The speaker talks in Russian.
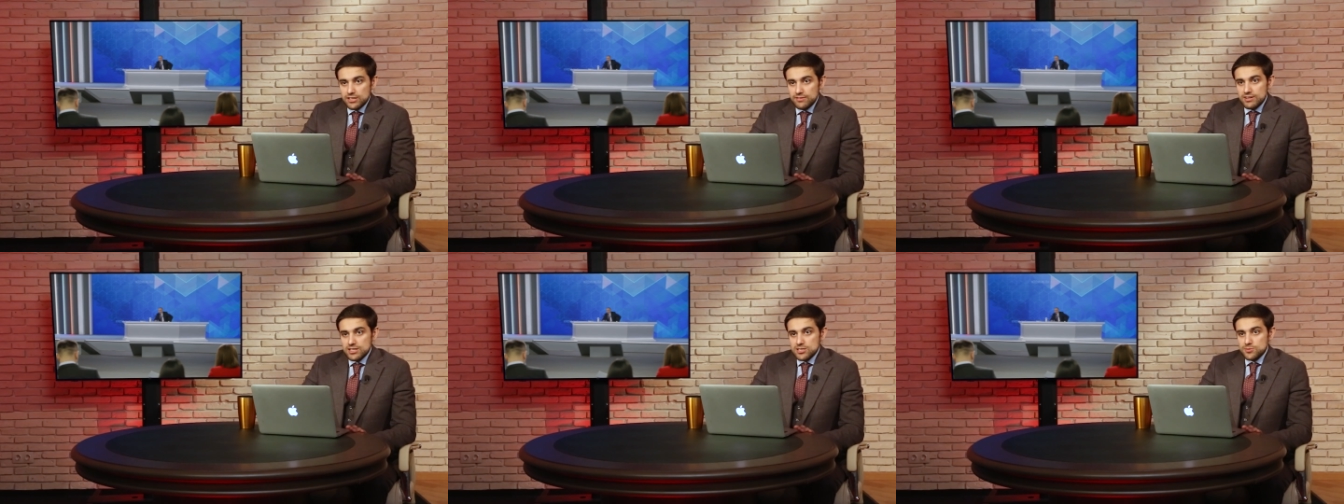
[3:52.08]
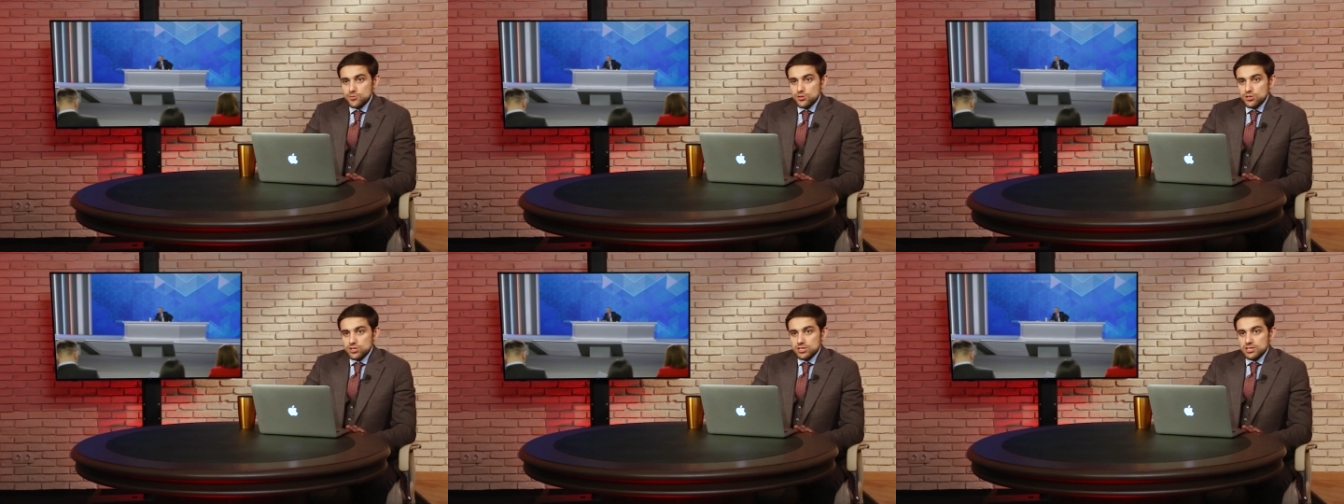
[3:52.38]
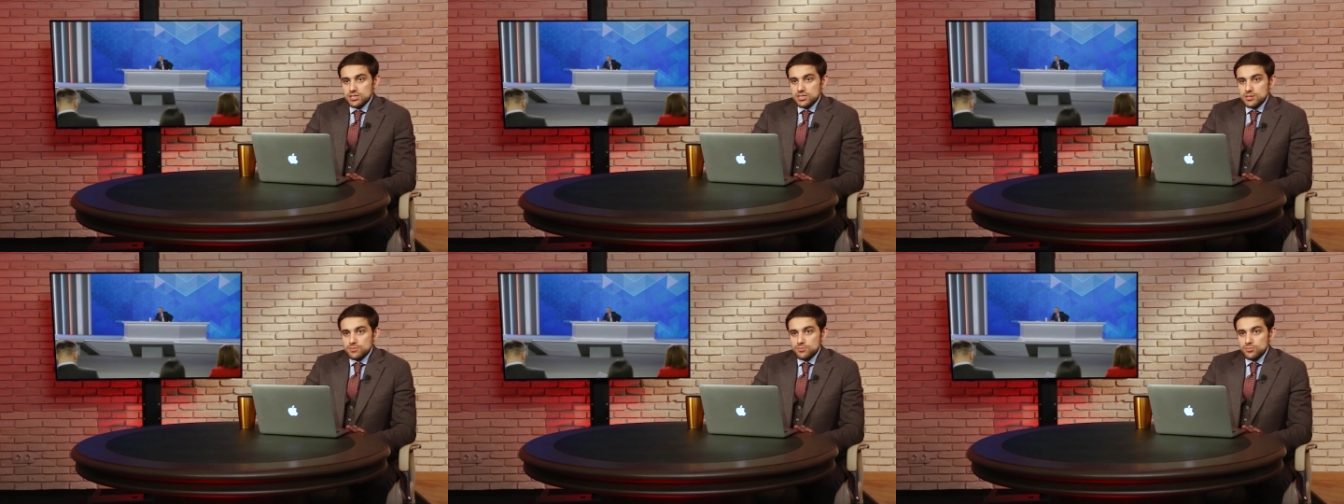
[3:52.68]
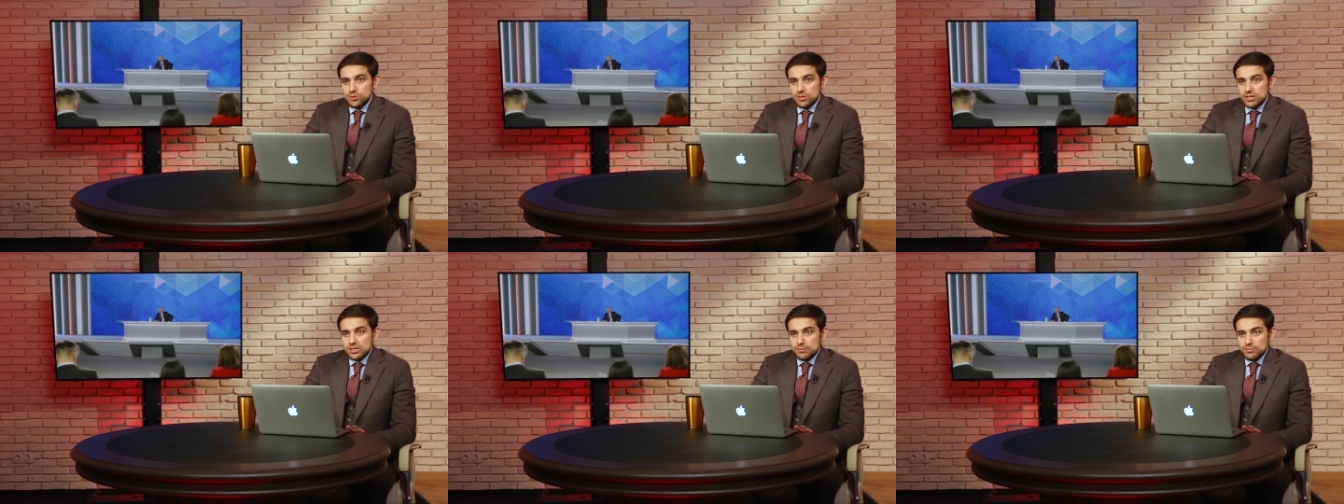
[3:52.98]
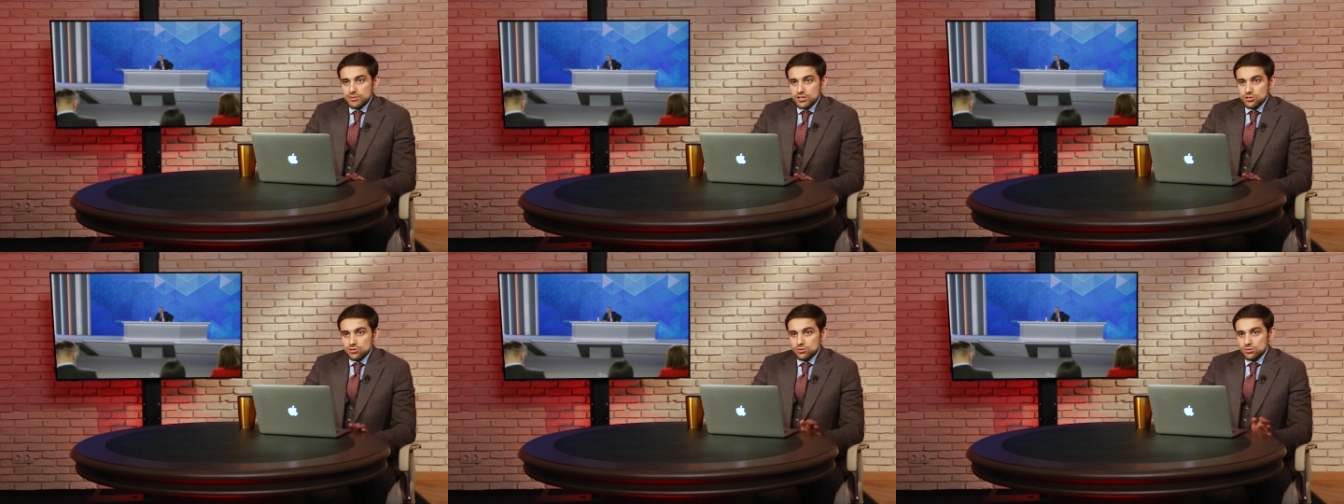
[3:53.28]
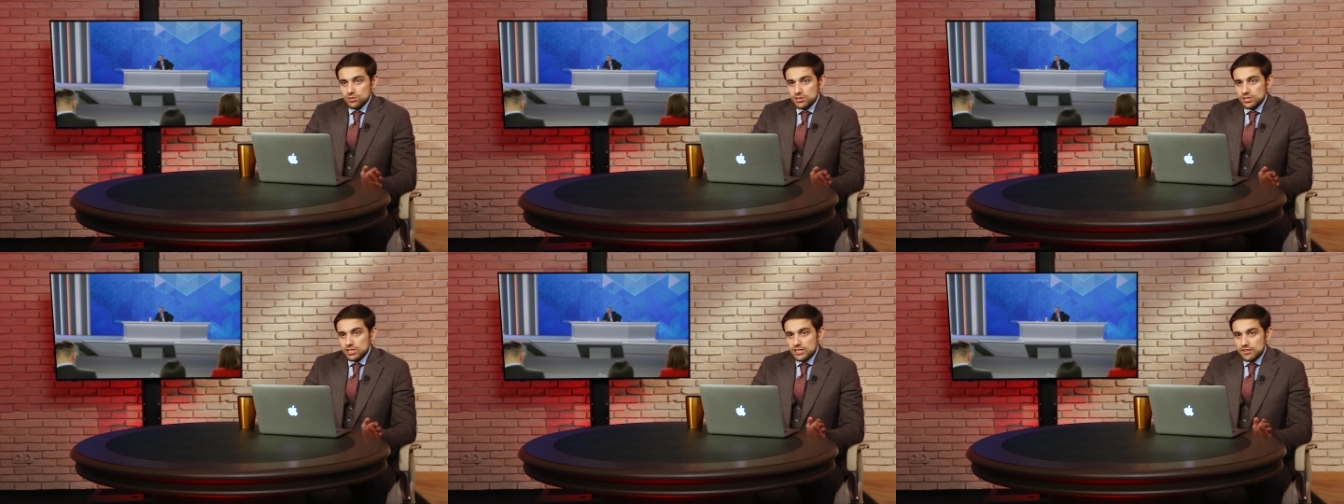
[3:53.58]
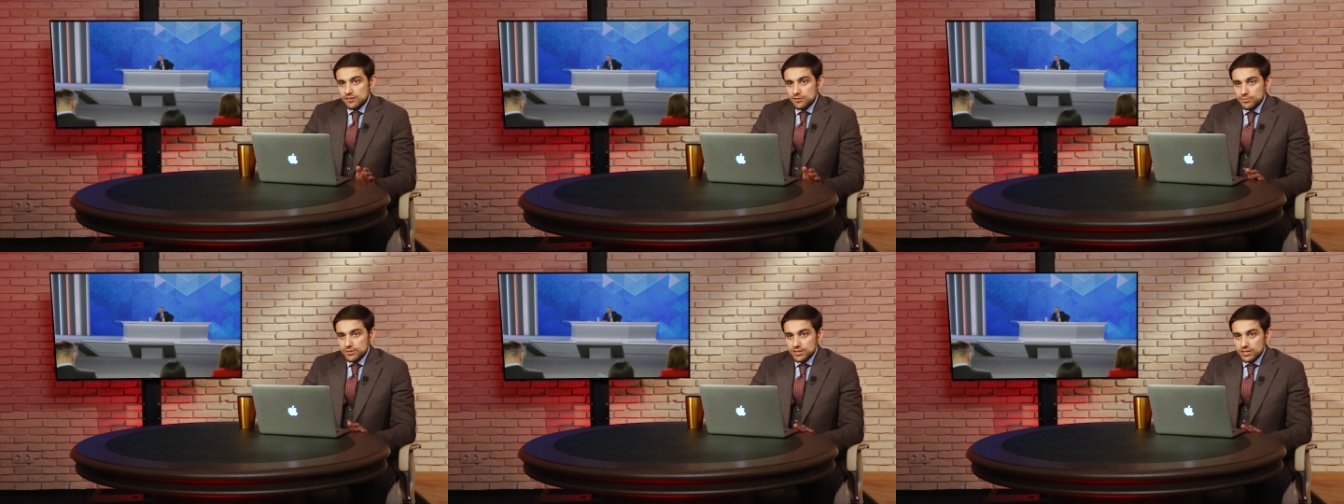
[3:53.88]
невозможны, тем более между
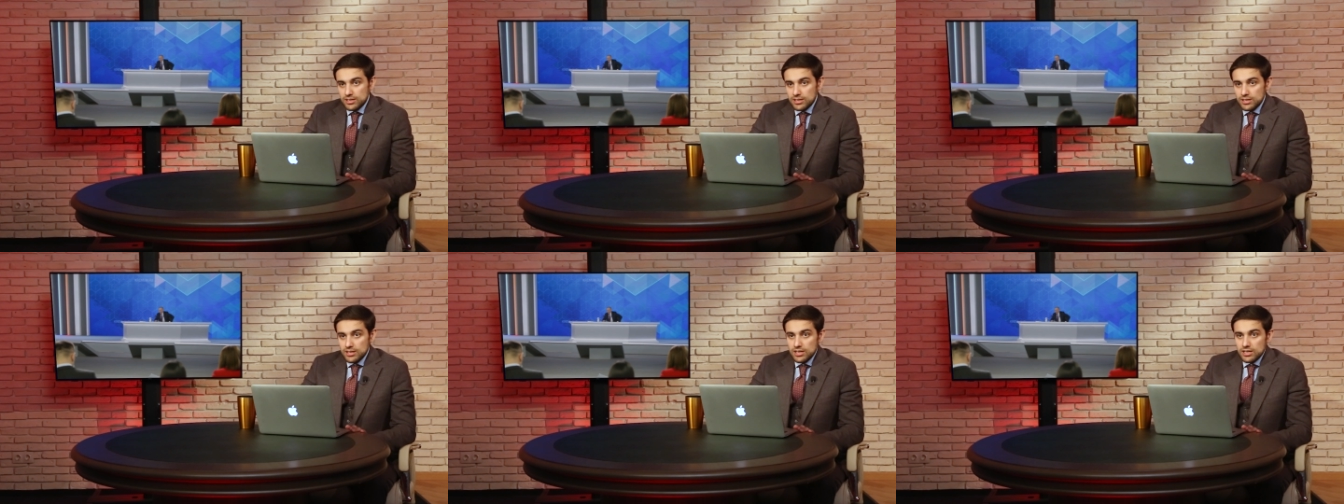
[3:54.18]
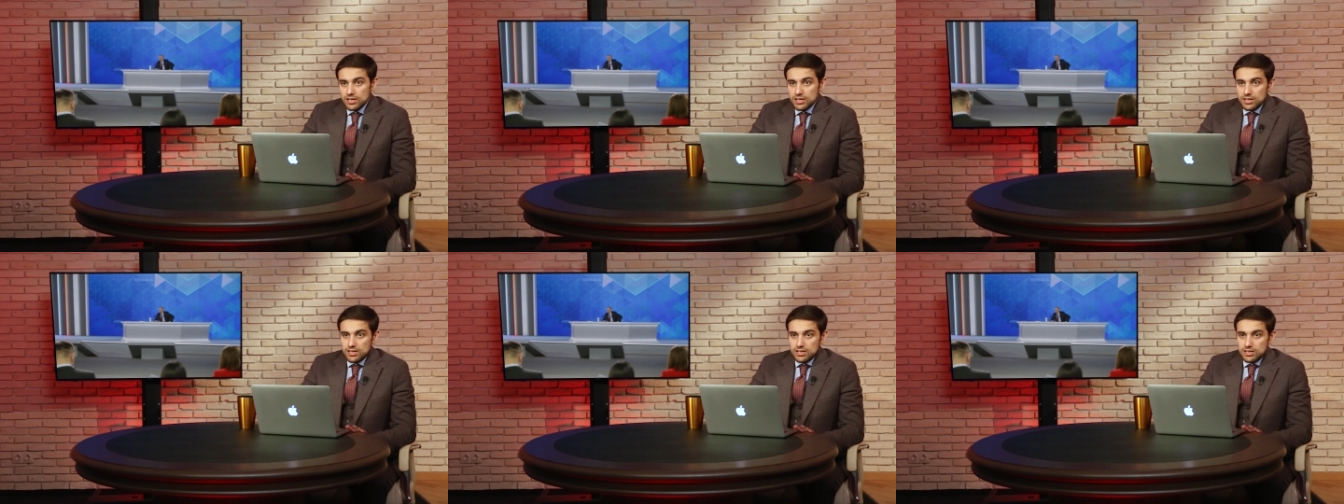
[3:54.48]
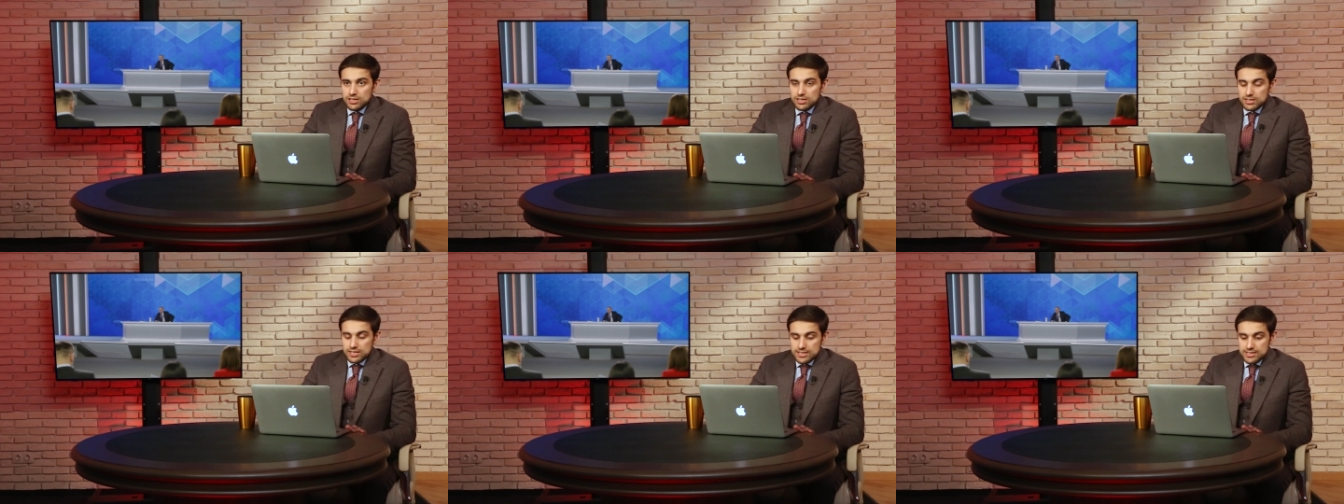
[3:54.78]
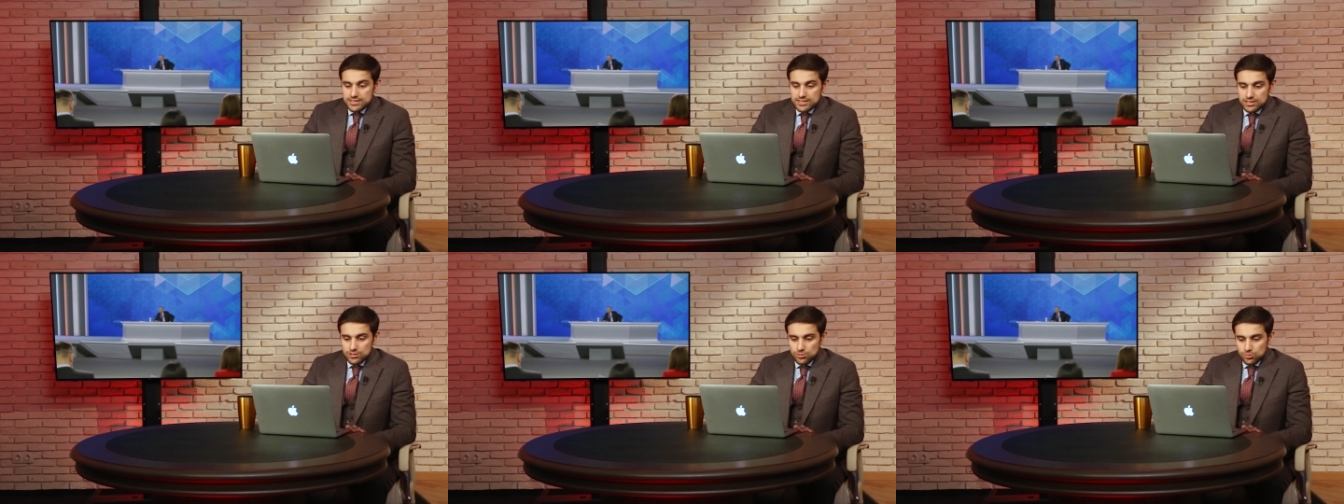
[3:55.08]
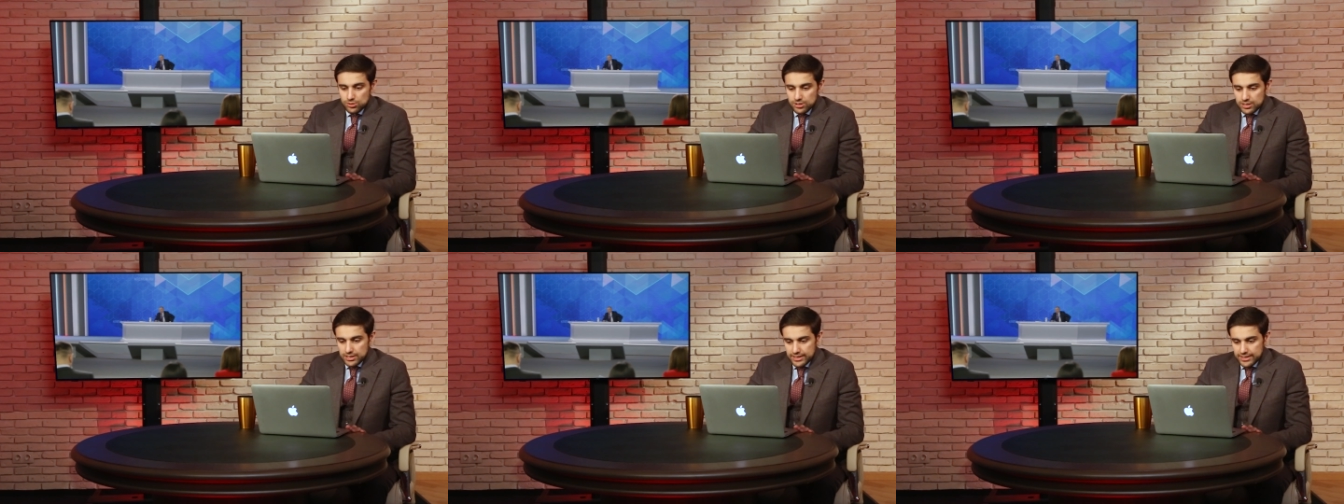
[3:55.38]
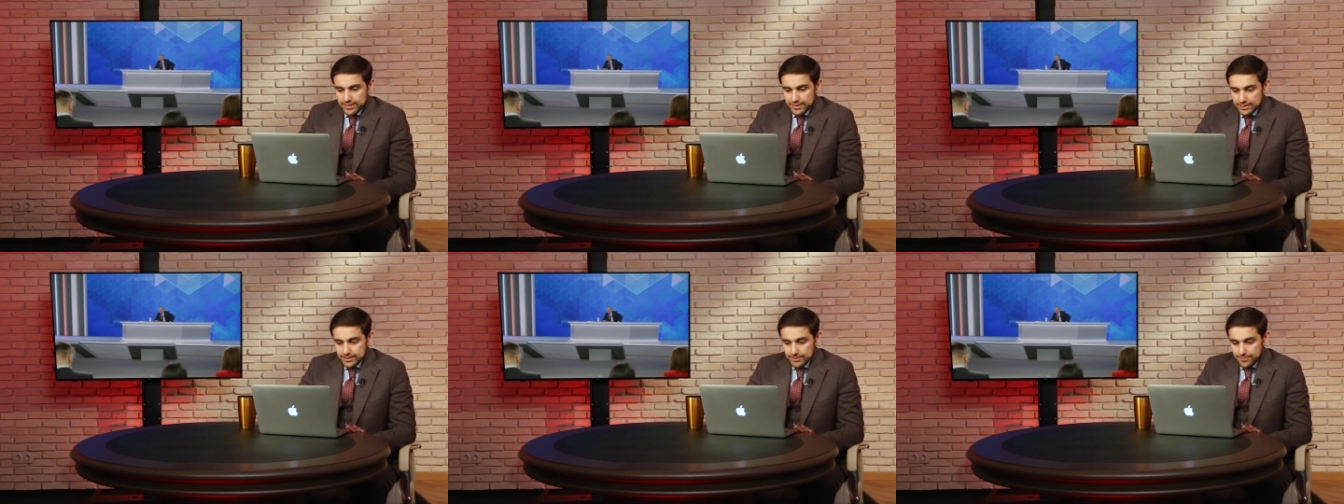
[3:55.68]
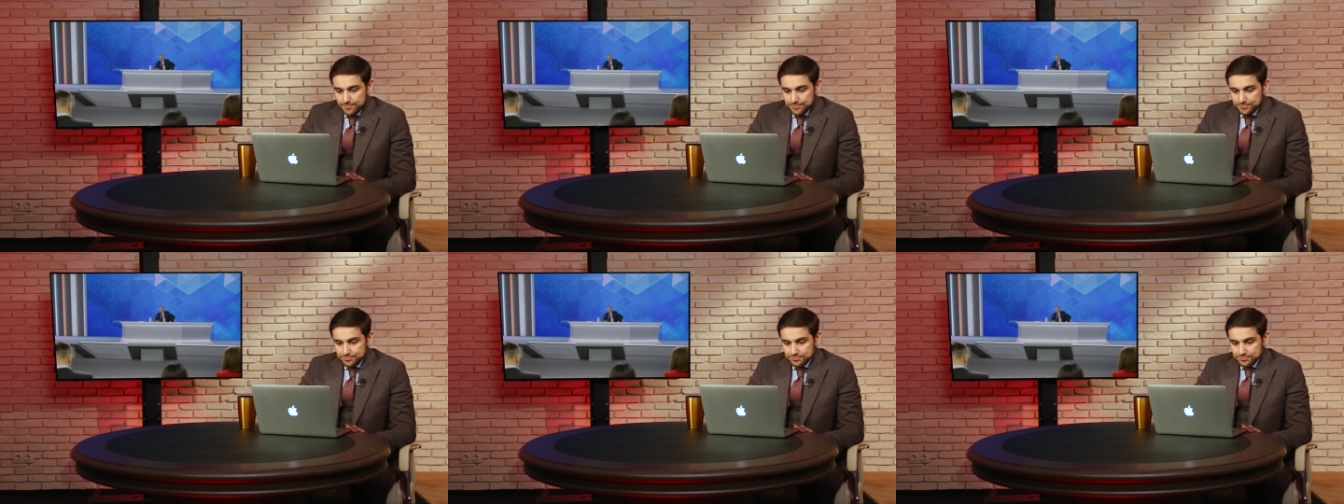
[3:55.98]
главами э, России и Украины.